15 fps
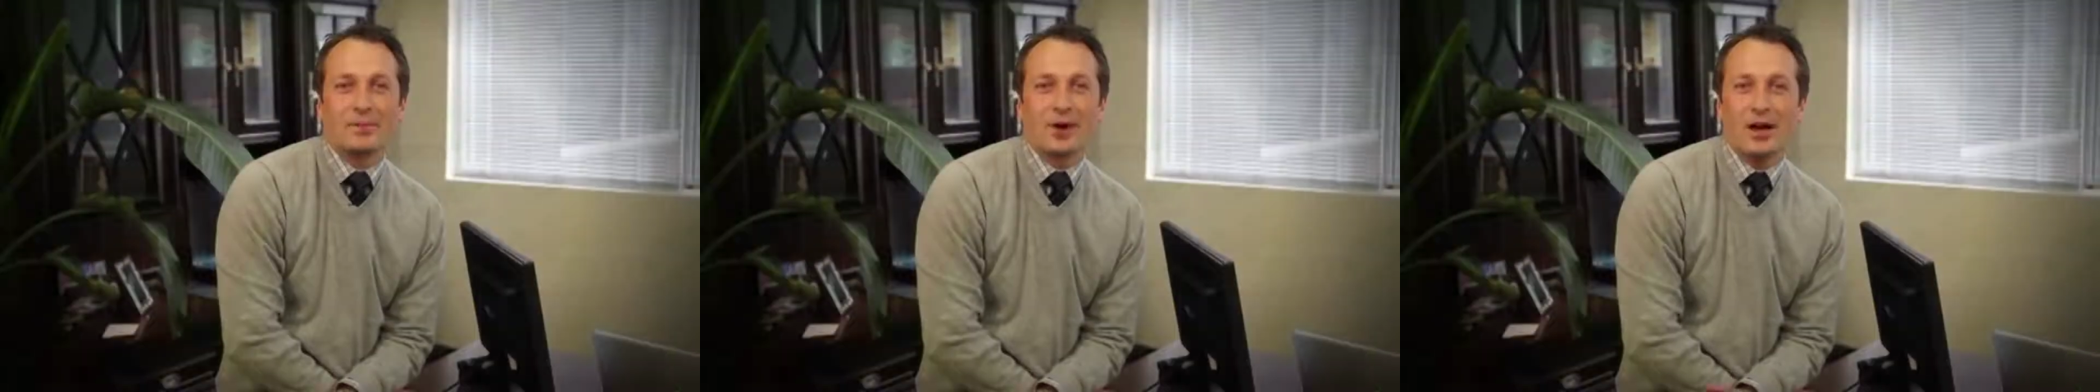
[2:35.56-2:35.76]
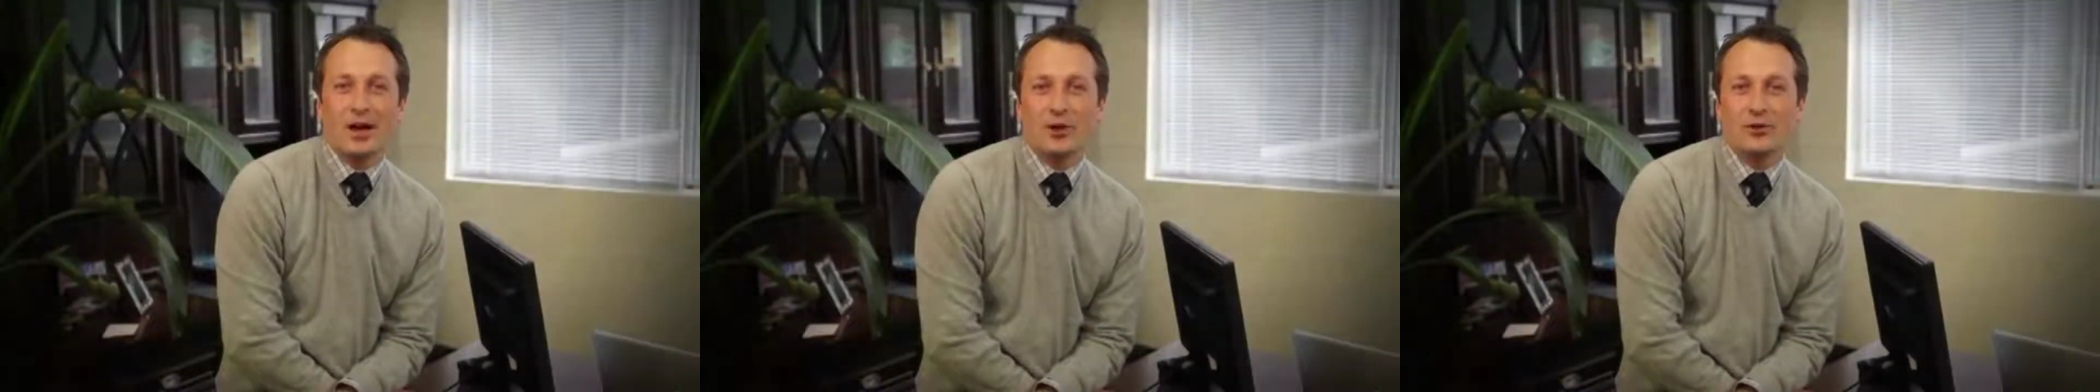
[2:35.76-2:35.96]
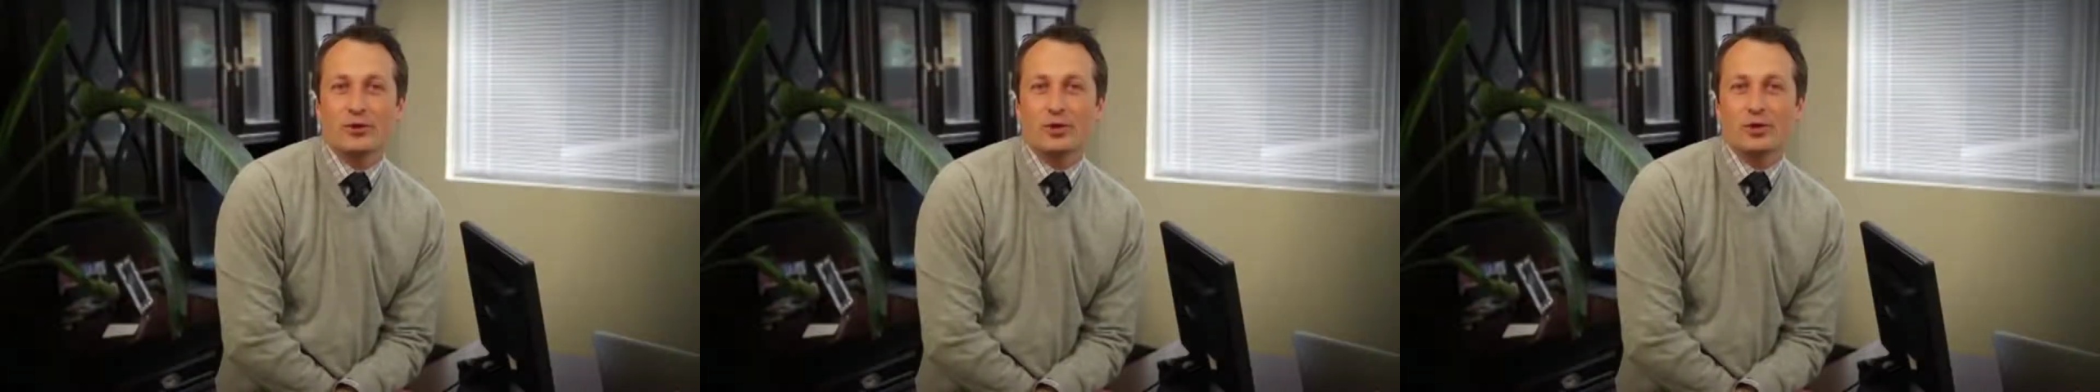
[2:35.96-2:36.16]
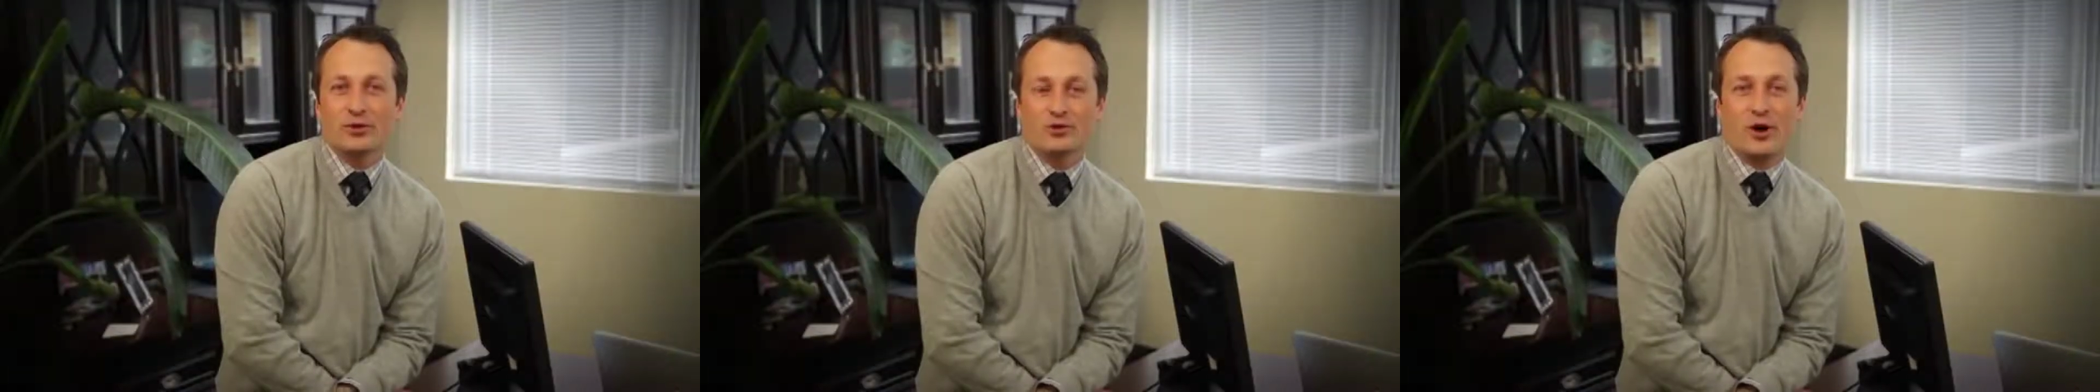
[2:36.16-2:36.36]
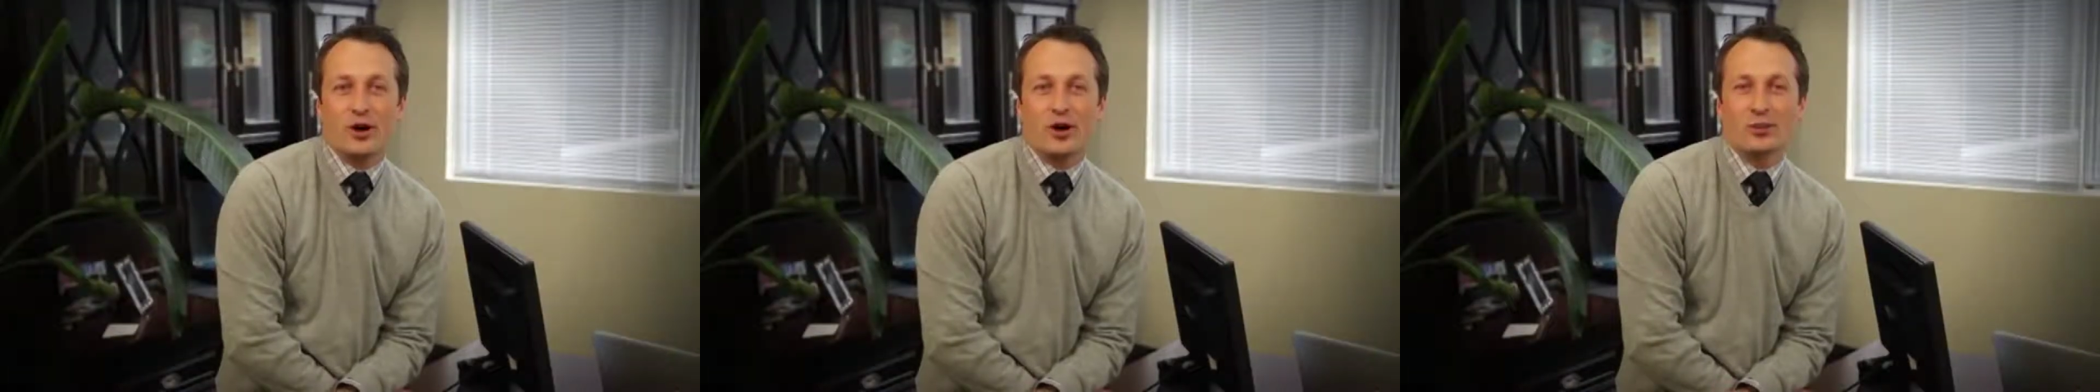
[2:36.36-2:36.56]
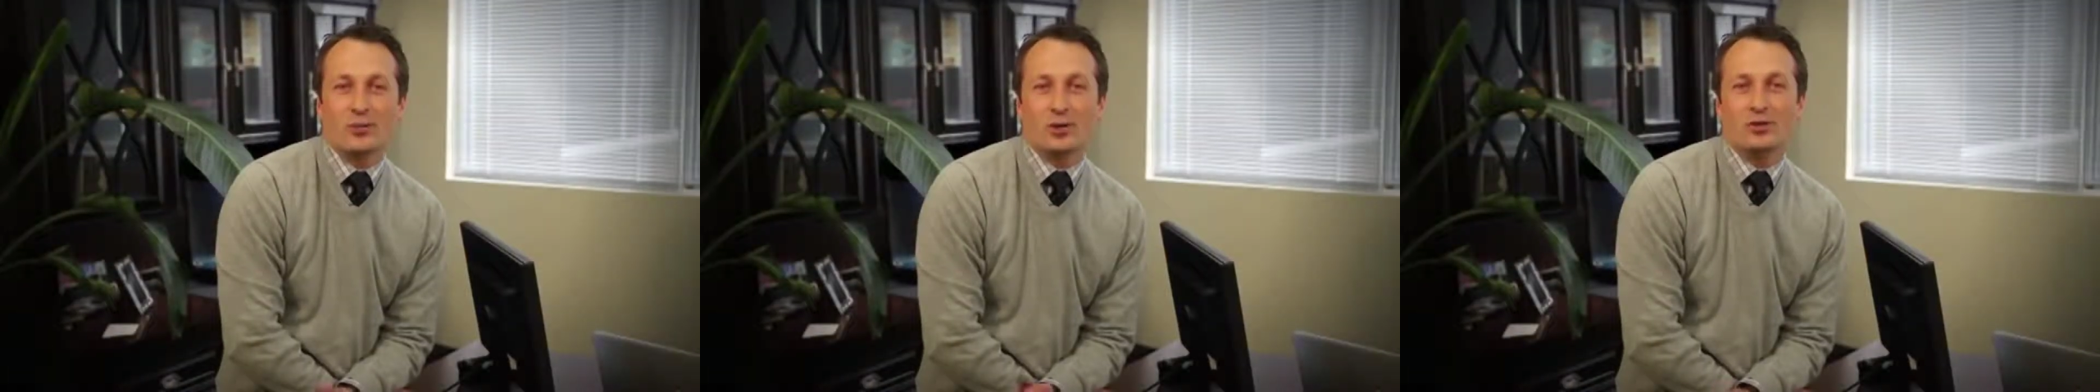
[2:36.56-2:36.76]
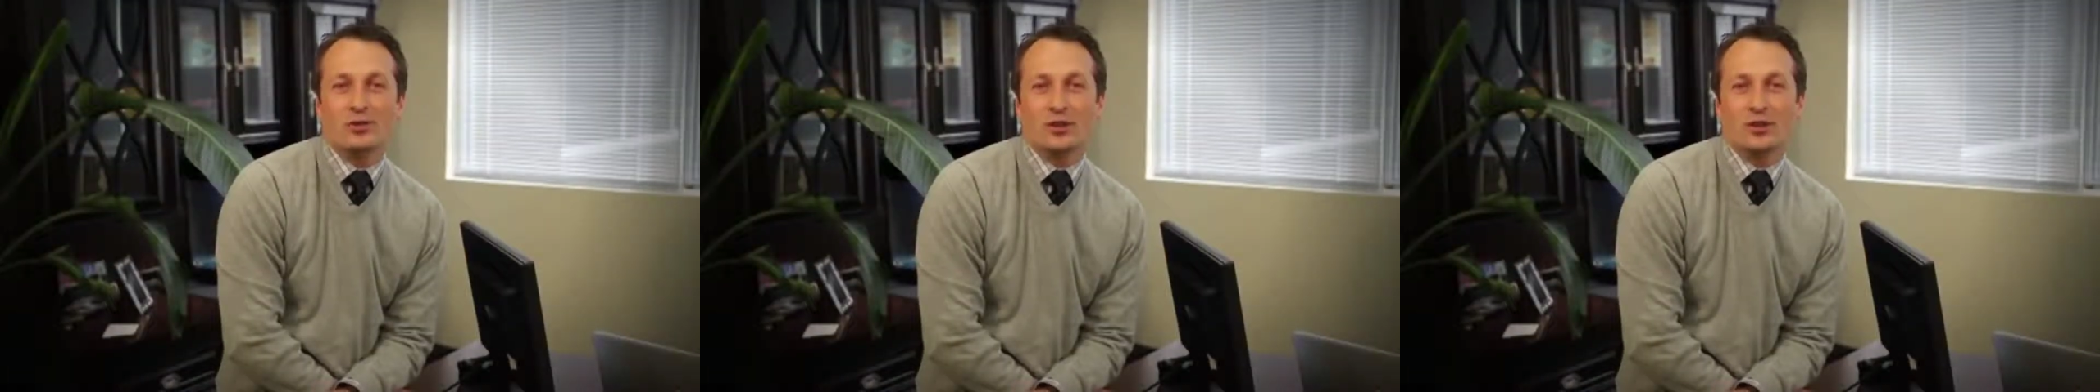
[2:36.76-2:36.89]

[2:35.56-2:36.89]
และยูมิคือผลิต